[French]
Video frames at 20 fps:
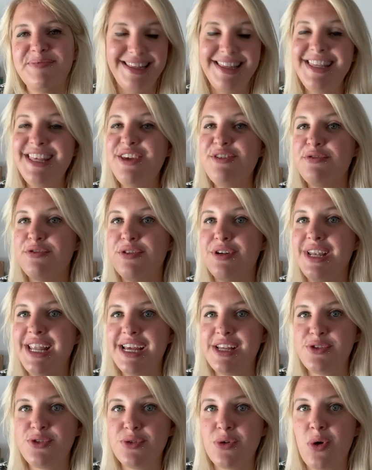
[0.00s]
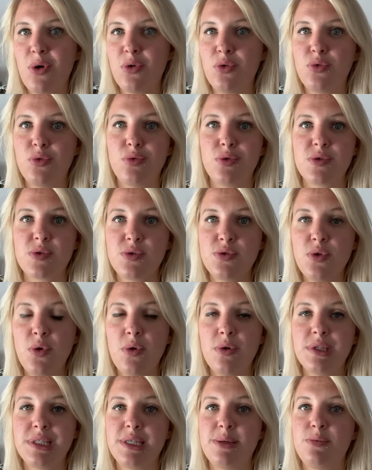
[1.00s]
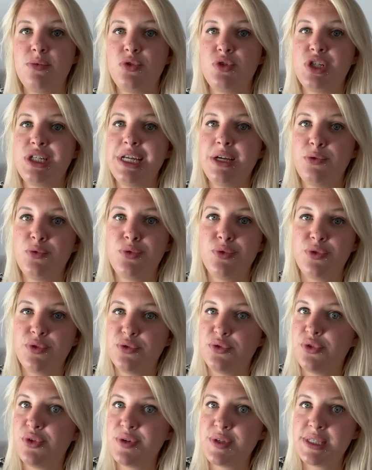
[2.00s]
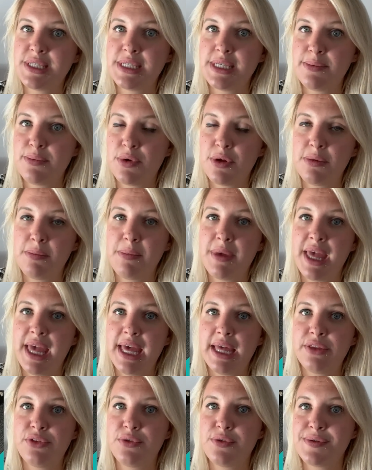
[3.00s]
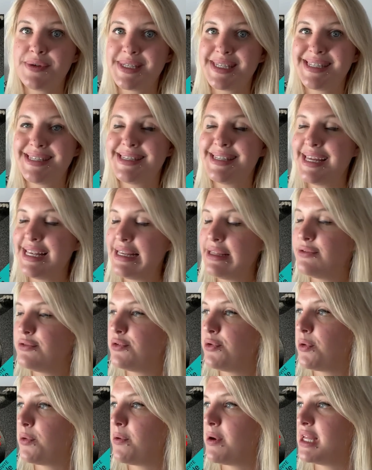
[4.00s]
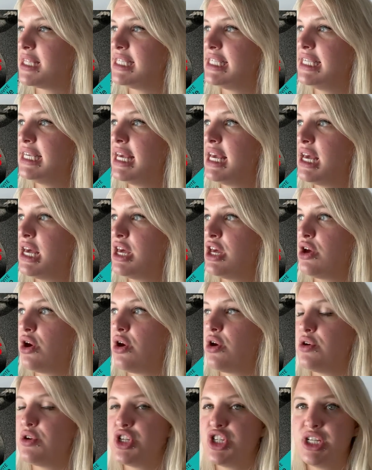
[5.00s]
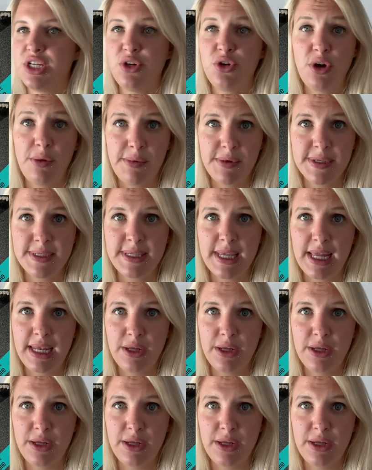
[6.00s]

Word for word: Niveau lecture en cours sur Audible, j'écoute De Si Bonne Mère de Céline de Rohani. Euh, j'ai commencé à